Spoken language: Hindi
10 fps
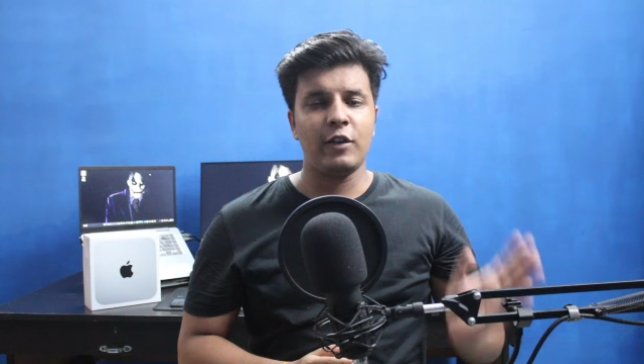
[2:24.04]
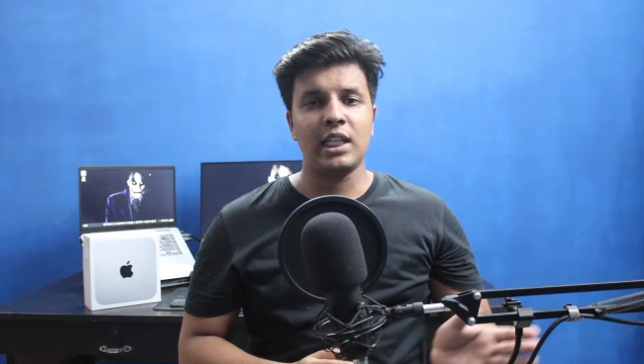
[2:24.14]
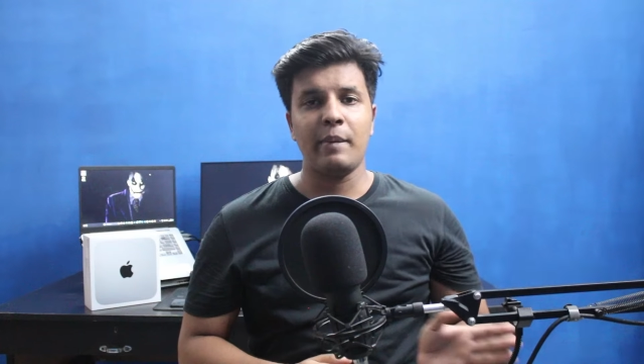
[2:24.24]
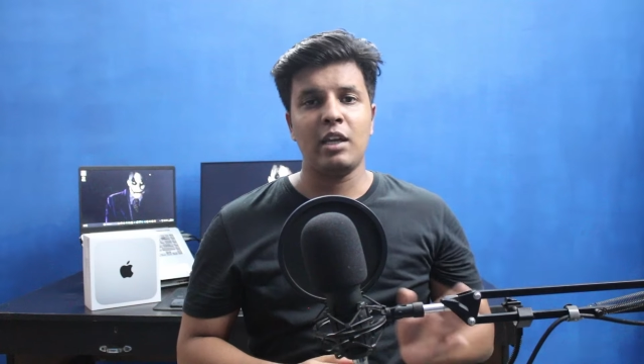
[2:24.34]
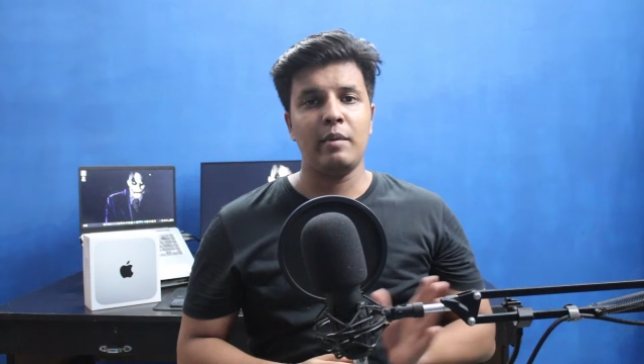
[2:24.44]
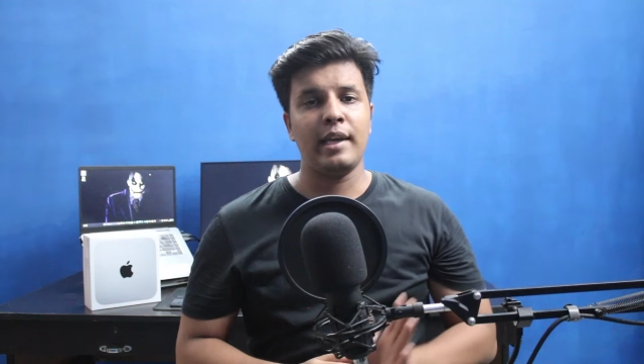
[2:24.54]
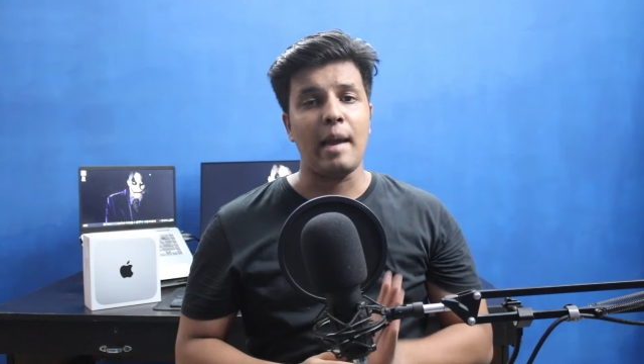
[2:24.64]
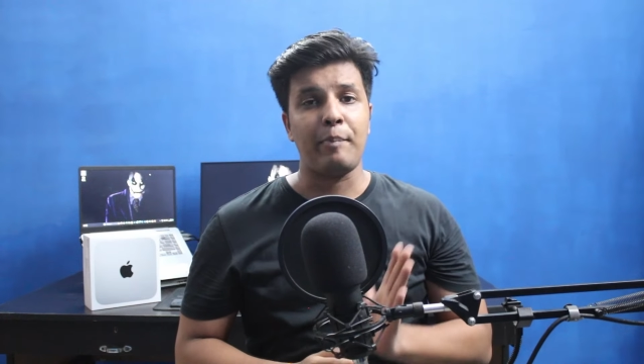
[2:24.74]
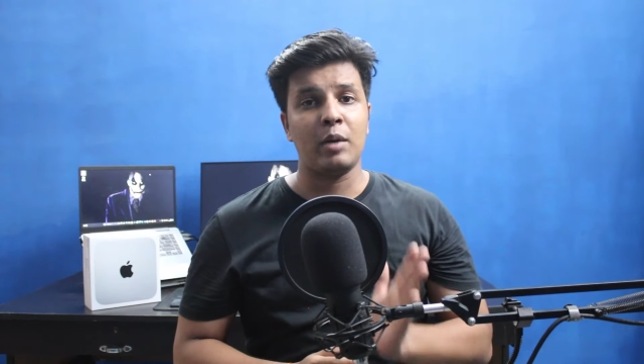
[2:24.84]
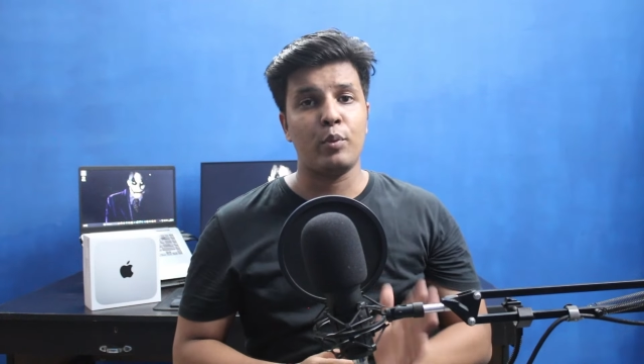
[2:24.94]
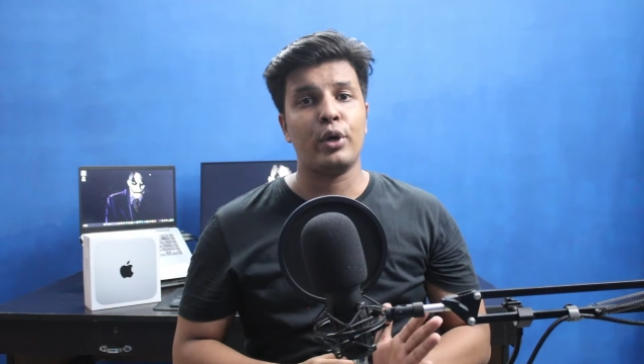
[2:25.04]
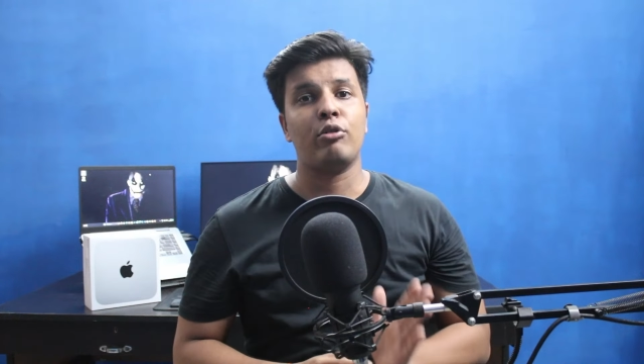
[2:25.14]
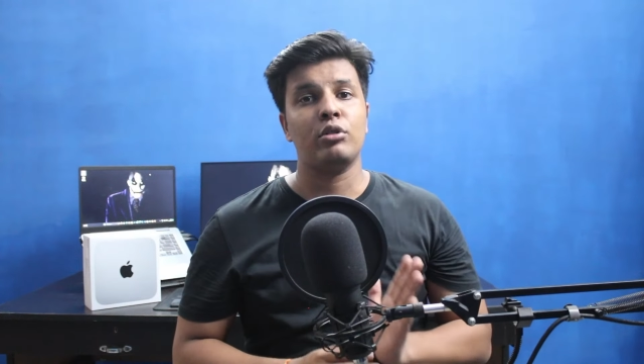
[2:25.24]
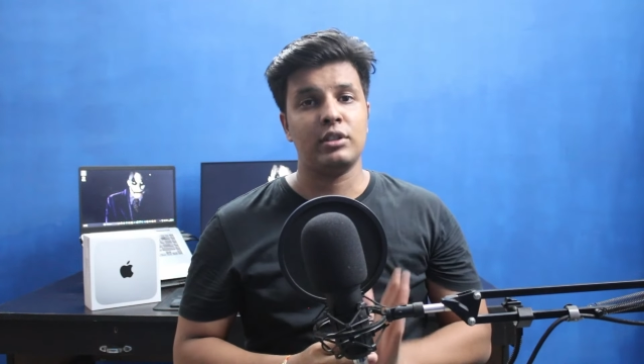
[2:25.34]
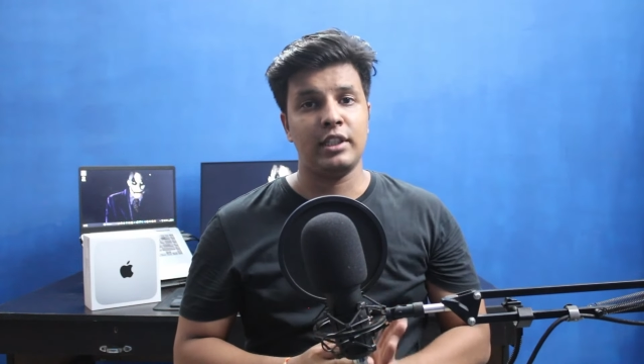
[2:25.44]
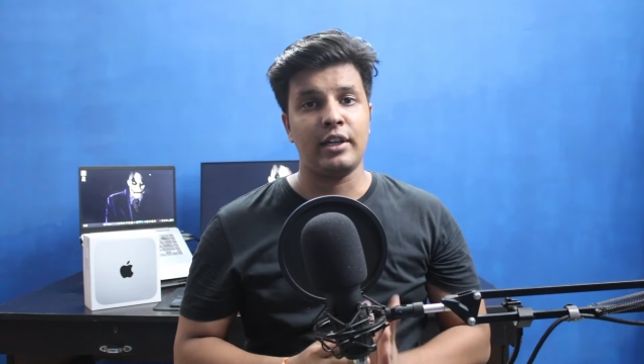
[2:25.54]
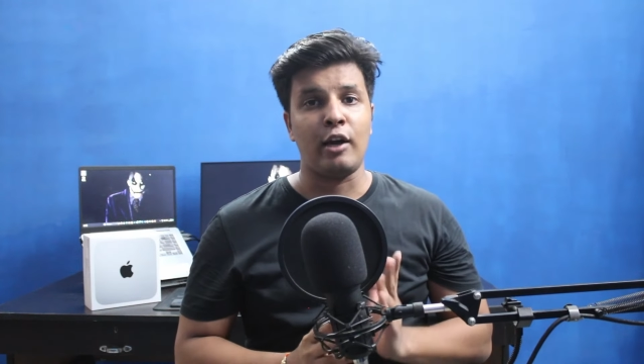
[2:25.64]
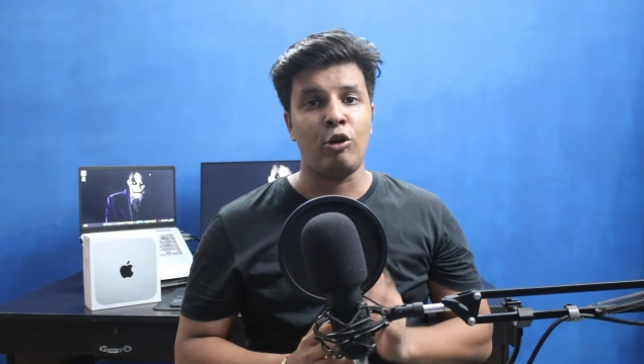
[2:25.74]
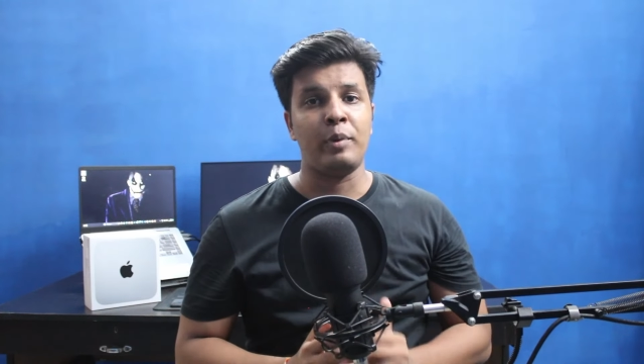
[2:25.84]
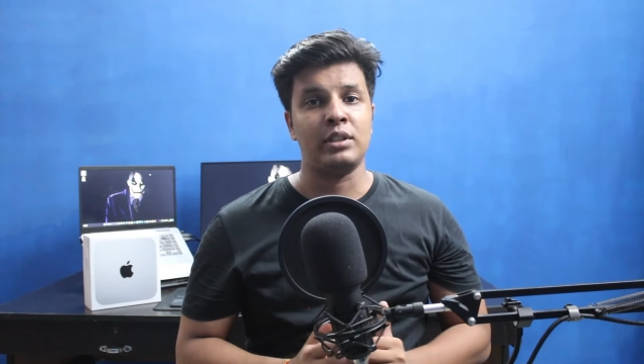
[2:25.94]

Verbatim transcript: फर्स्ट टाइम है कि मैं एक एप्पल का प्रोडक्ट खुद से ट्राई करूँ